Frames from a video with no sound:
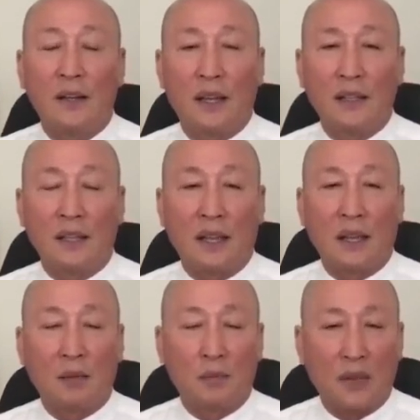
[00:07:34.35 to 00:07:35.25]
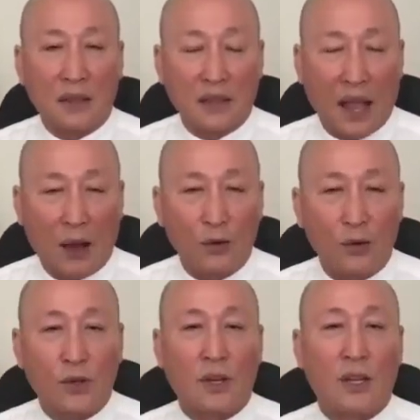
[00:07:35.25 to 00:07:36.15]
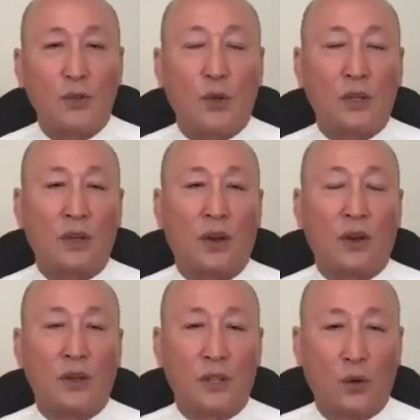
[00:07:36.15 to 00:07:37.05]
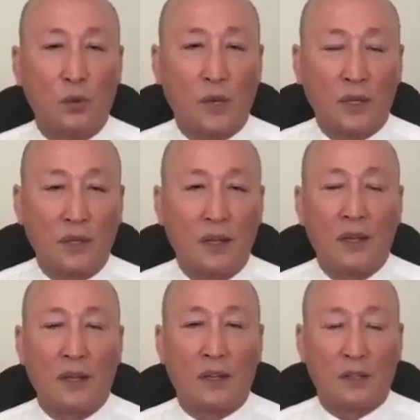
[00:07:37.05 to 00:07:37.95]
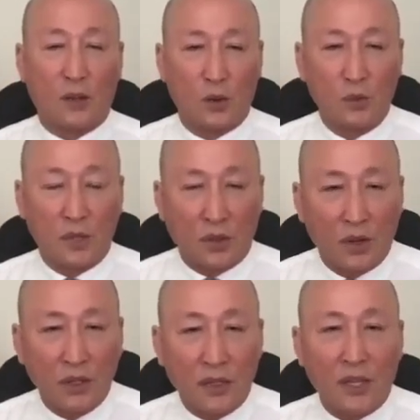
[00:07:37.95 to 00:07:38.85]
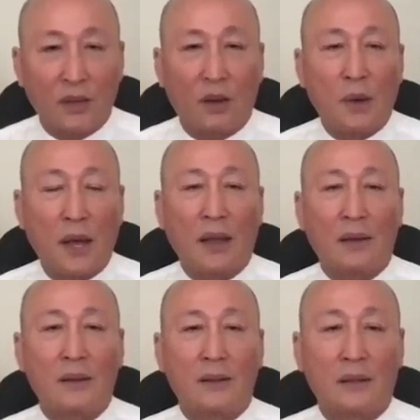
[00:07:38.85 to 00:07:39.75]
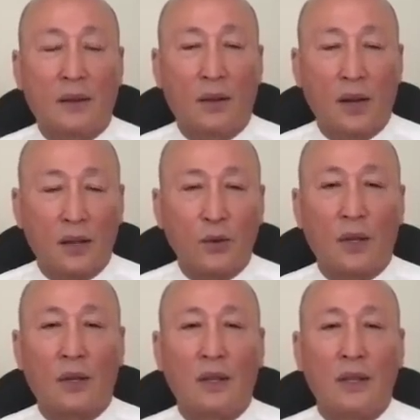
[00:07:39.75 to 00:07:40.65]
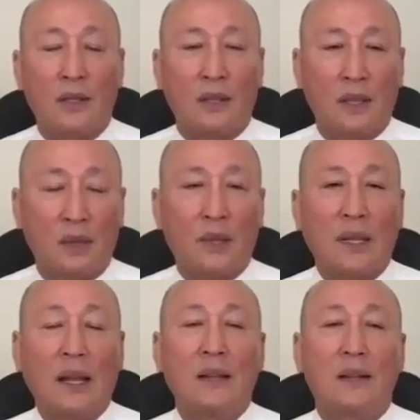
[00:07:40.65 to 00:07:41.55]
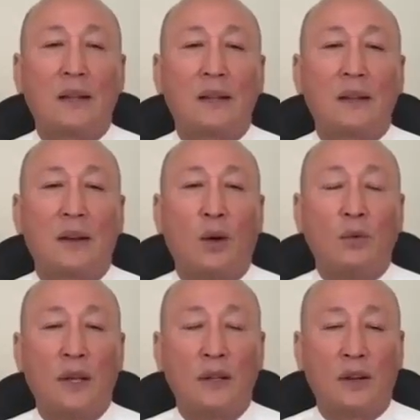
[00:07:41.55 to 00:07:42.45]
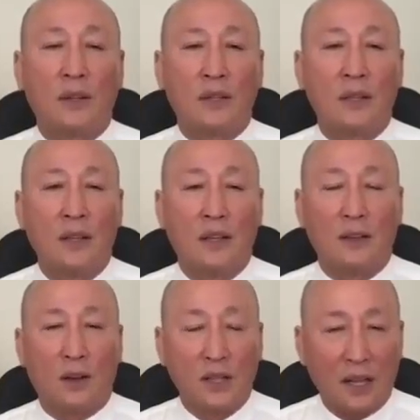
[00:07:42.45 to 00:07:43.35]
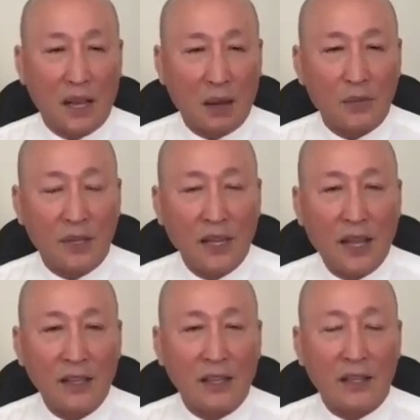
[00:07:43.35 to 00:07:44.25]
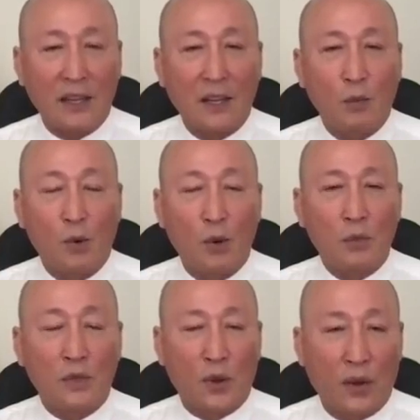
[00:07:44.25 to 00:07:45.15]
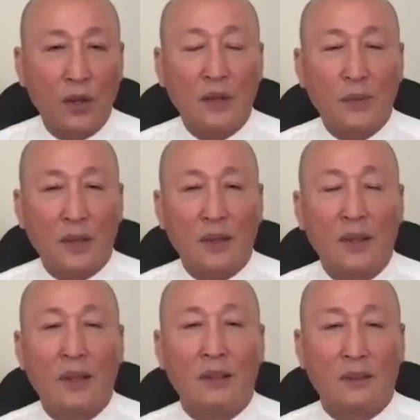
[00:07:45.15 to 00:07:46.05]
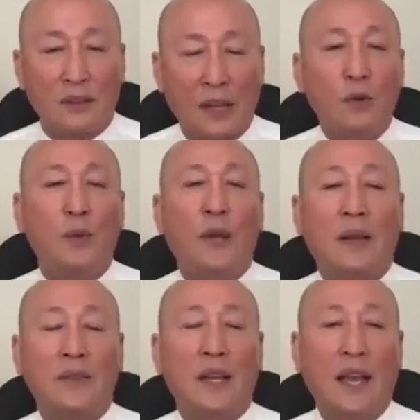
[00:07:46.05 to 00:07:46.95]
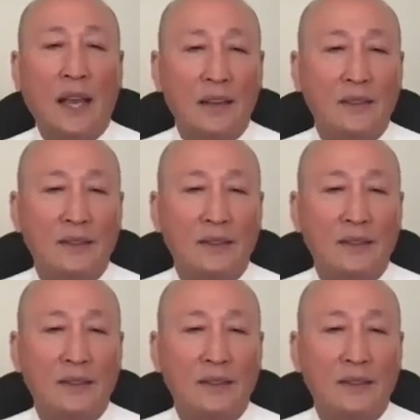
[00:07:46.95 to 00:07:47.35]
anh chị em tạo được lợi nhuận cho người chủ mình, người chủ mình có tiền có bạc có lợi nhuận thì mình đã được ổn định rồi. Rồi giờ làm thời gian cái việc này đi, mốt mình giỏi mình nghĩ qua mình làm việc khác,